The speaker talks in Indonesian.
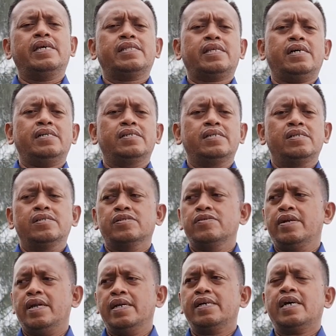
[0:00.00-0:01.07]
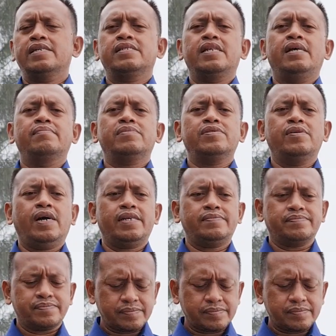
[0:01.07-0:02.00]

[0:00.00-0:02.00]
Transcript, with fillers: kita Saudara yang kasih dalam Tuhan.